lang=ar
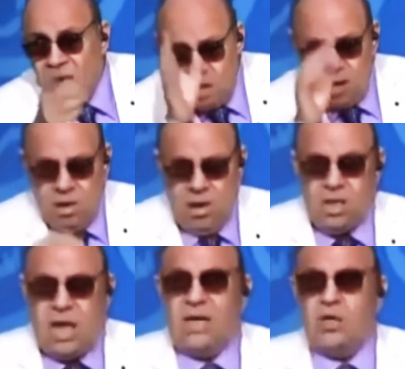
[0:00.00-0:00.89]
آه
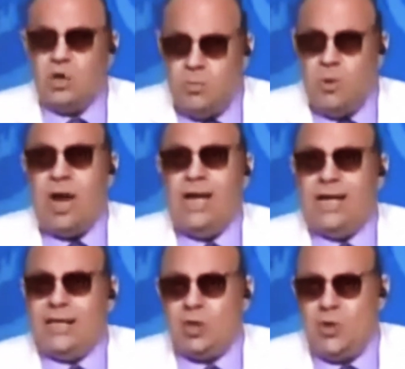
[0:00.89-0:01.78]
يعني صبر
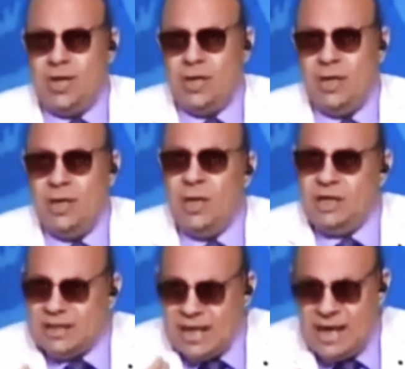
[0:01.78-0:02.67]
عليك شويه
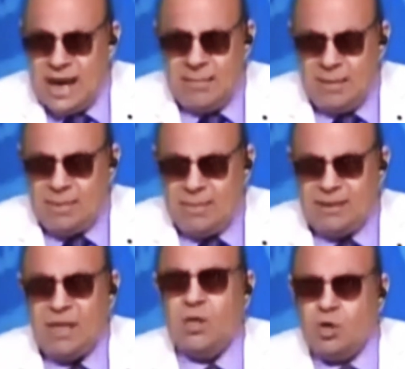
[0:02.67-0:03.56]
استني يا حبيبتي
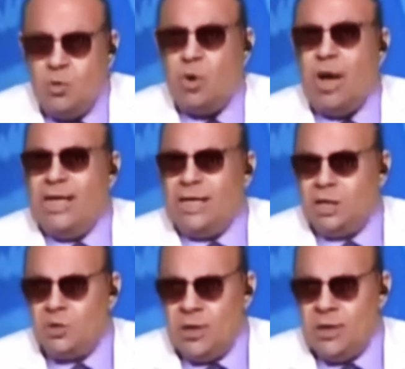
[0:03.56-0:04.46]
بس صبر عليك
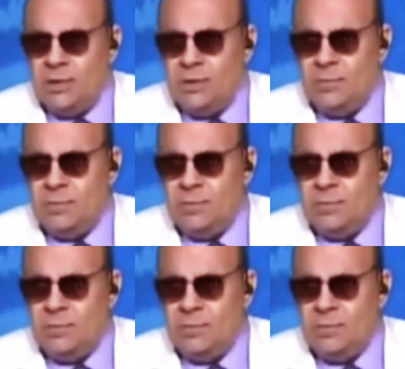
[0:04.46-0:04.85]
شويه